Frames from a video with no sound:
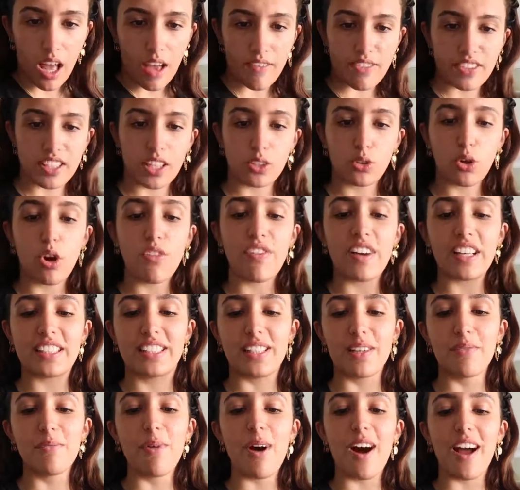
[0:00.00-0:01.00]
Elle fait ça trop
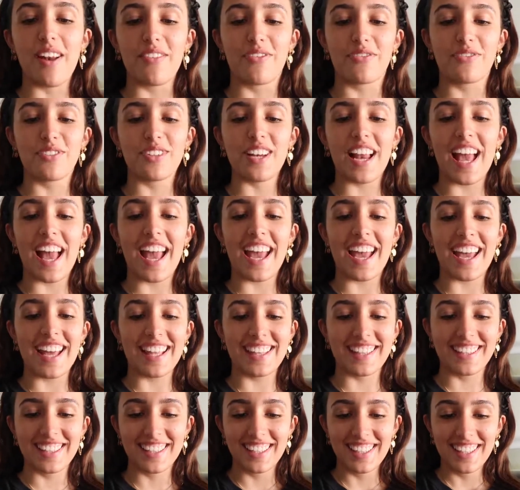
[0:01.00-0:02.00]
facilement, elle fout
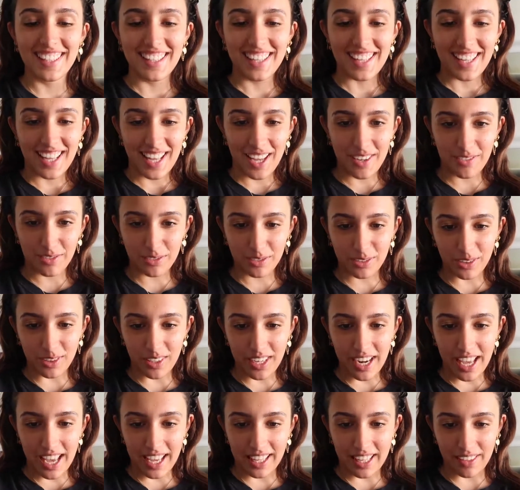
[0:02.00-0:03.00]
l'aine Elle fout
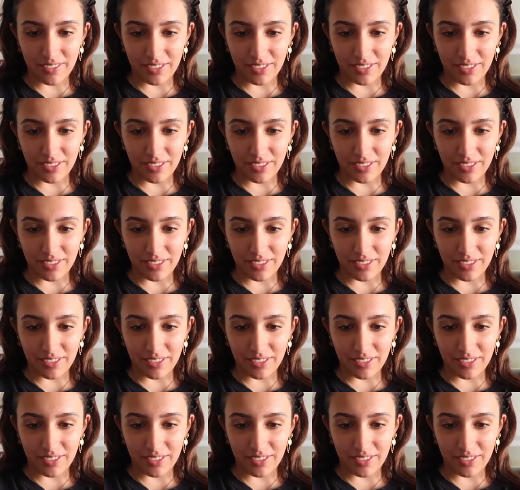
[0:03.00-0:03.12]
trop l'aine,